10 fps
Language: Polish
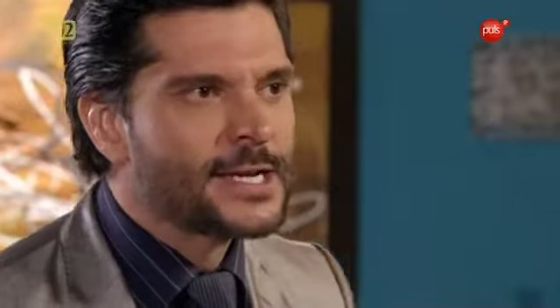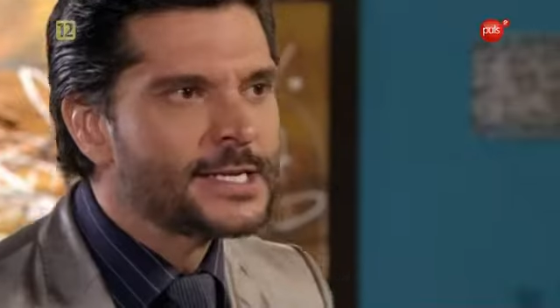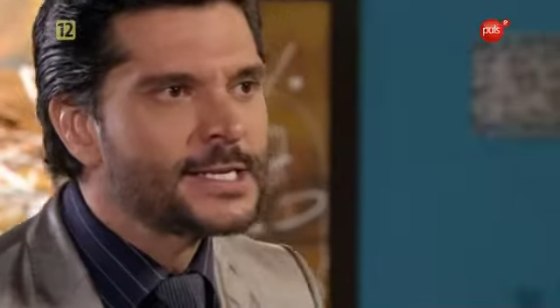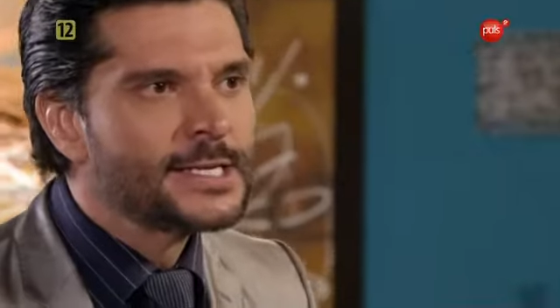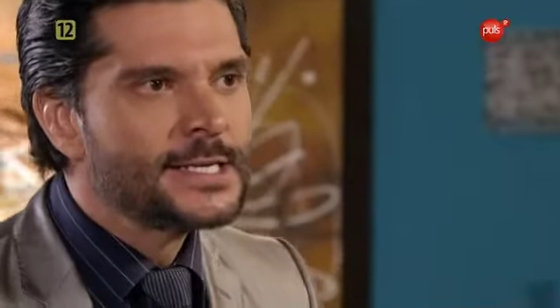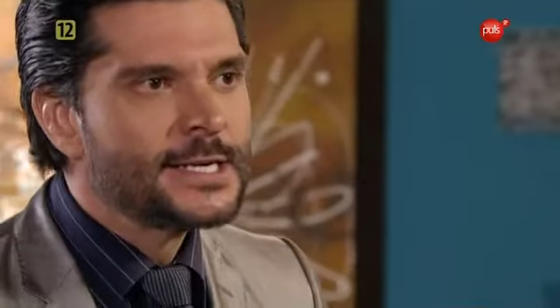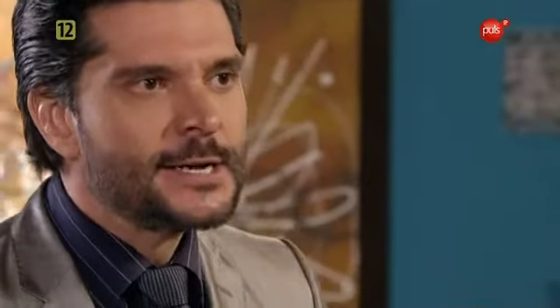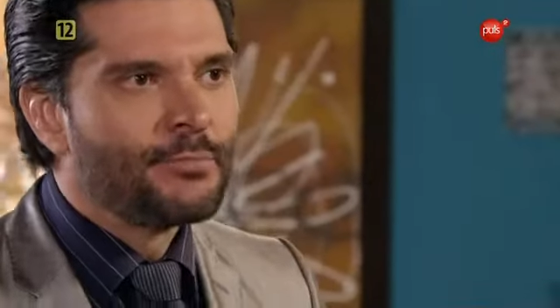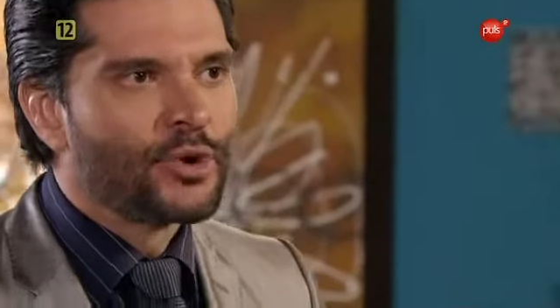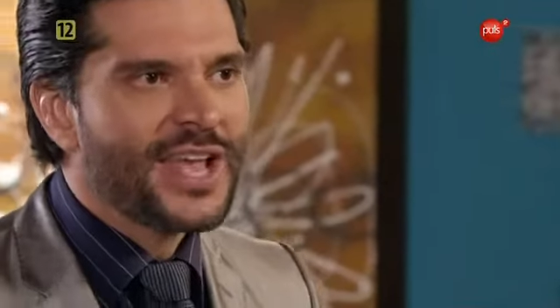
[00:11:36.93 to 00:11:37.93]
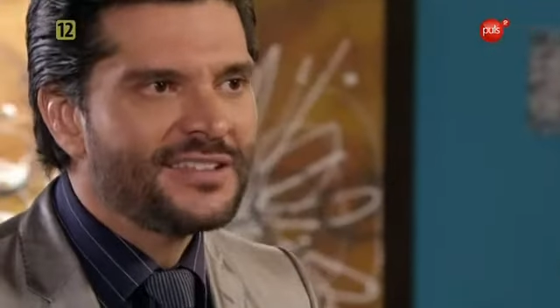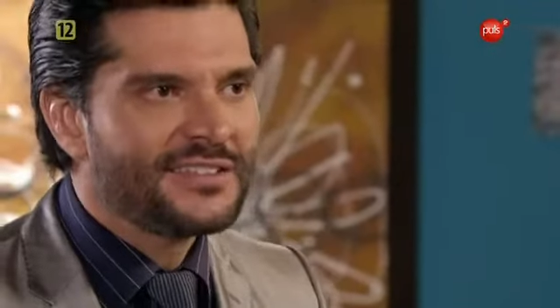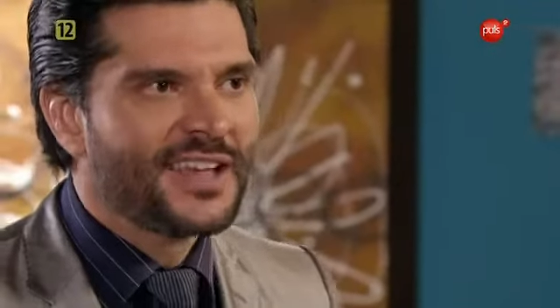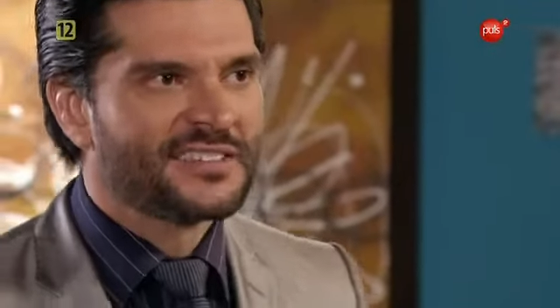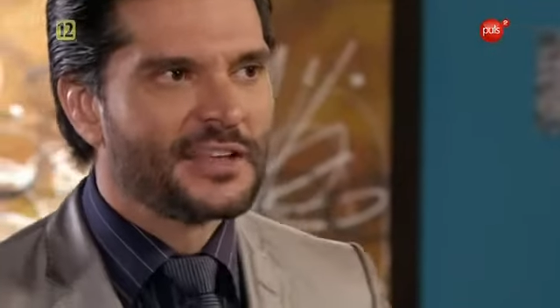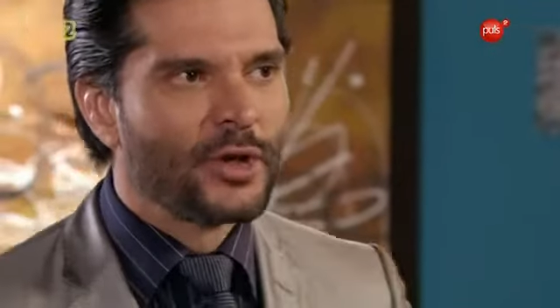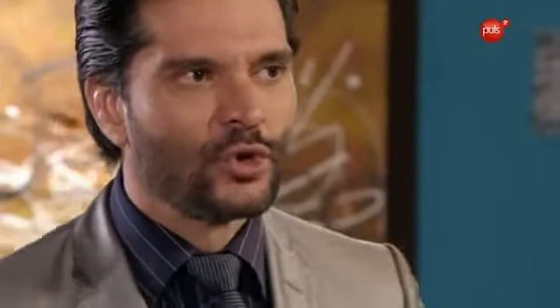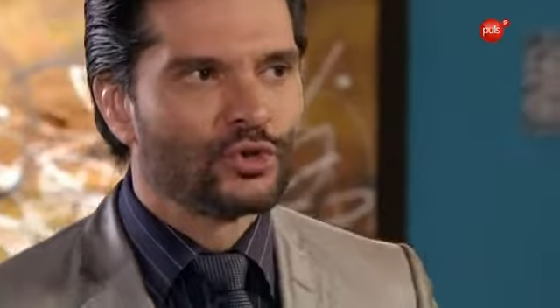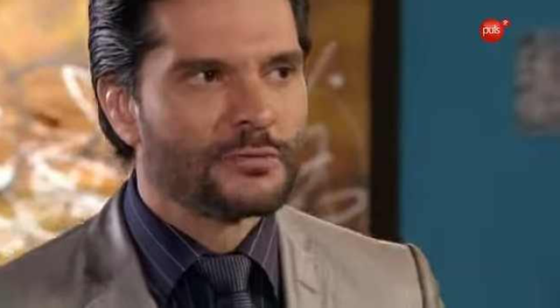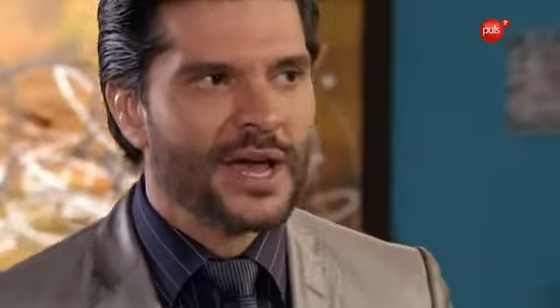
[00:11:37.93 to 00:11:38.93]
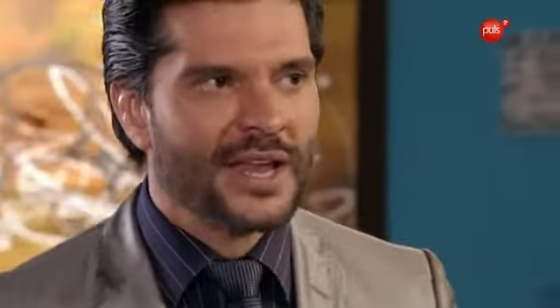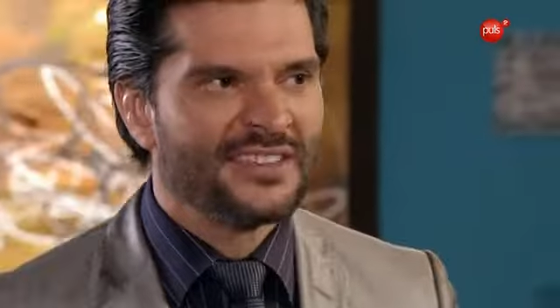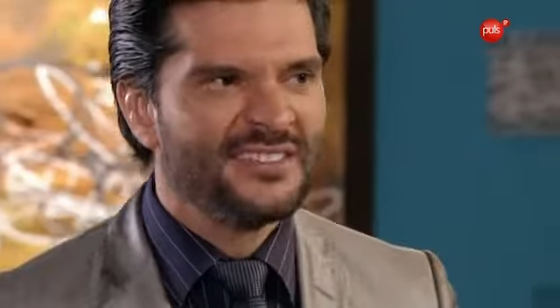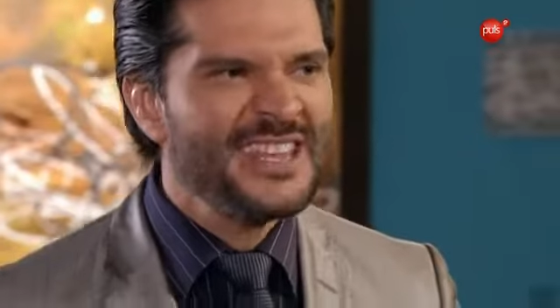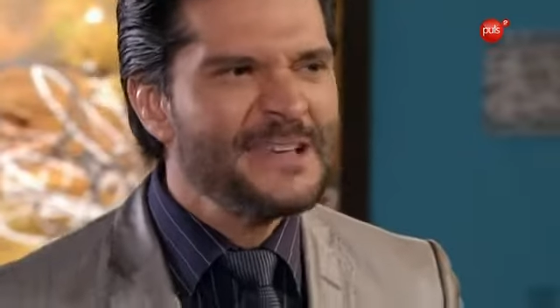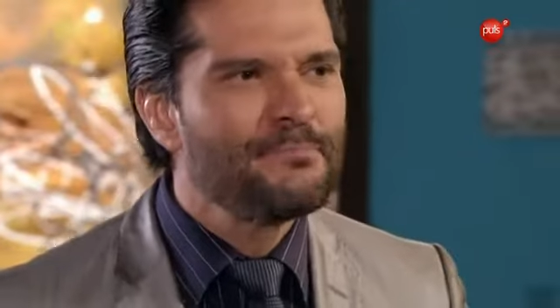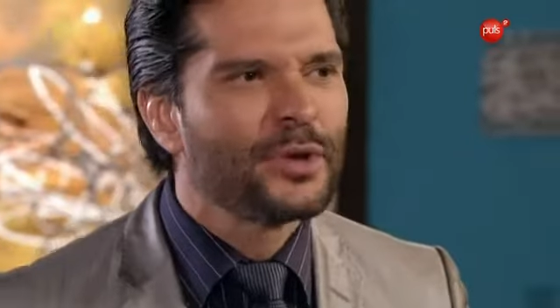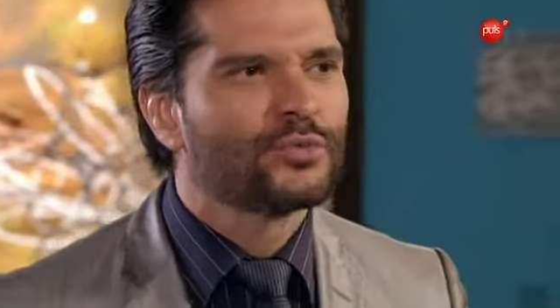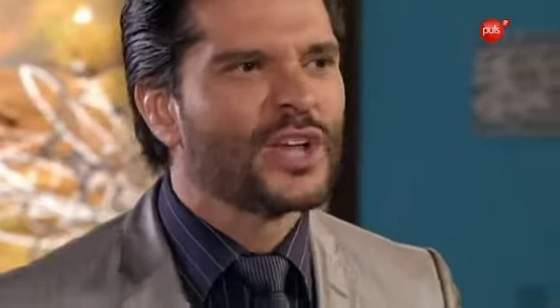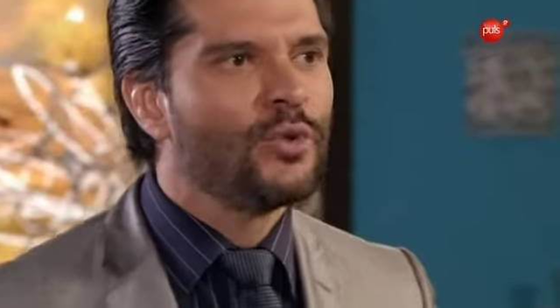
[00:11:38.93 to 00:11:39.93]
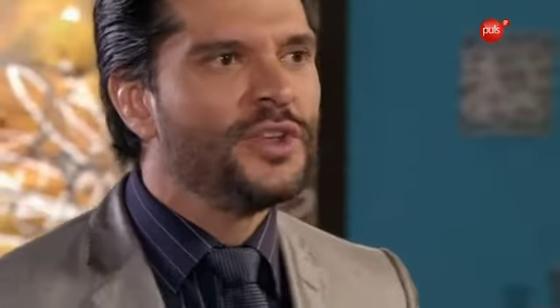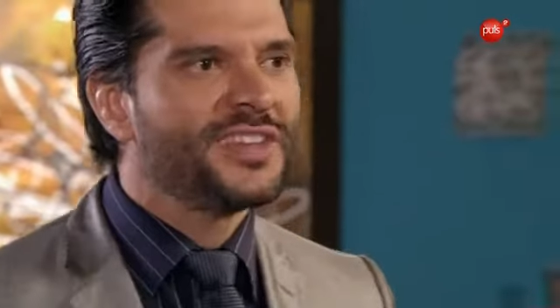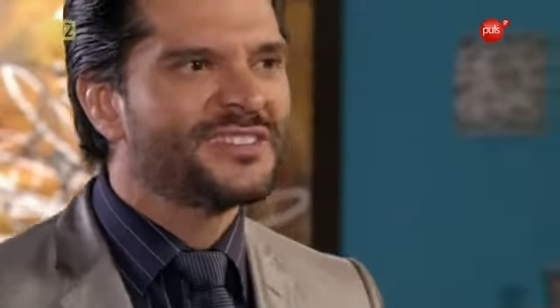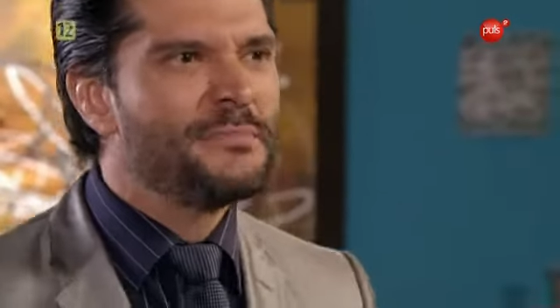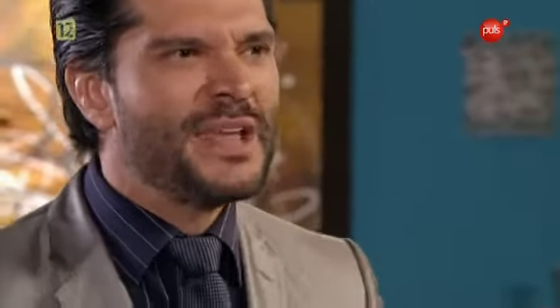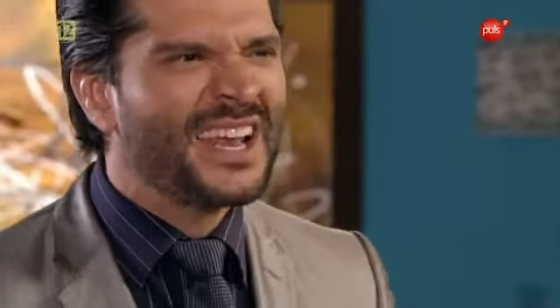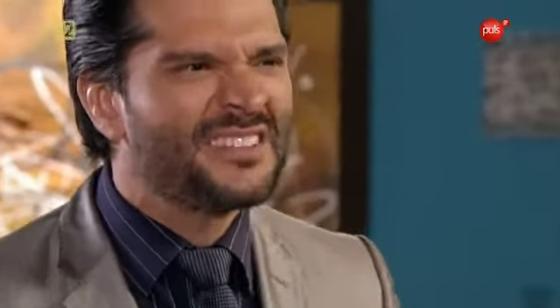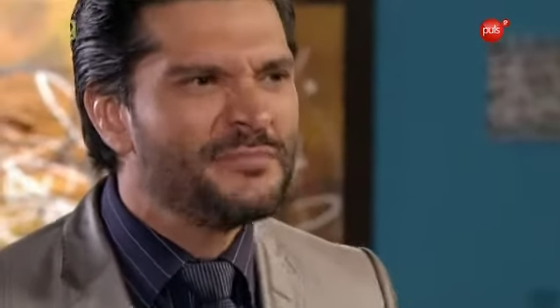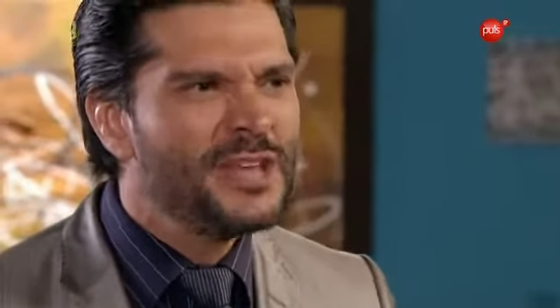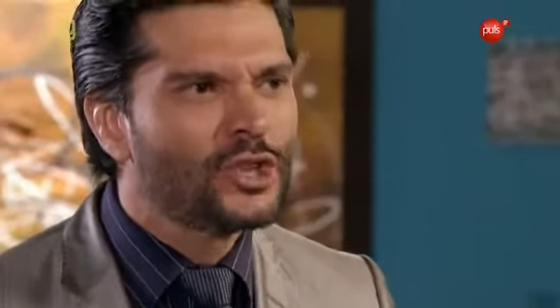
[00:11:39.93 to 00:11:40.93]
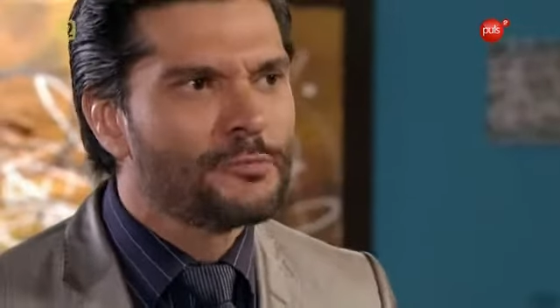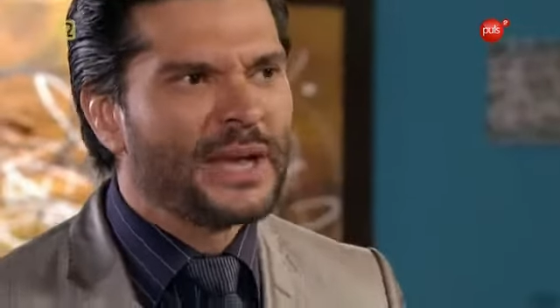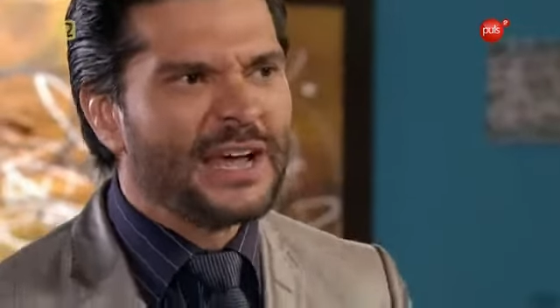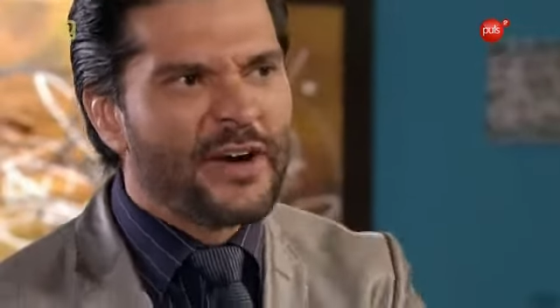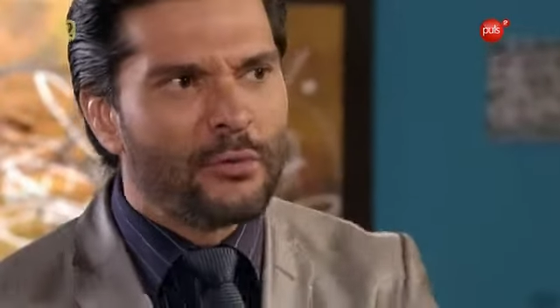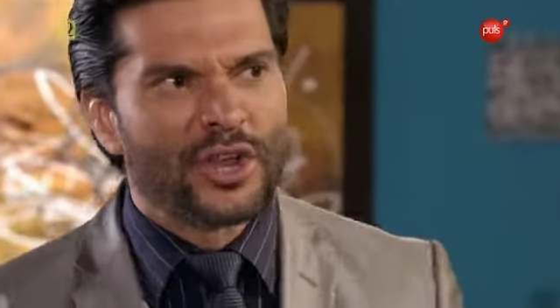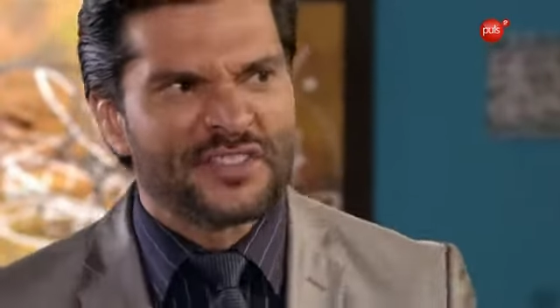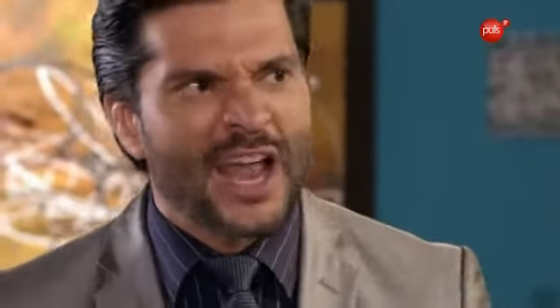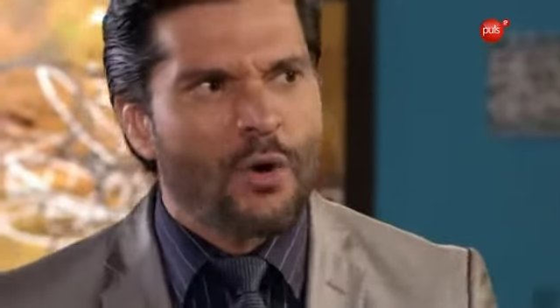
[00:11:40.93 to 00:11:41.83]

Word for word: Prawda. Zanim ją poślubiłem, zawsze faworyzowałeś Juana Carlosa.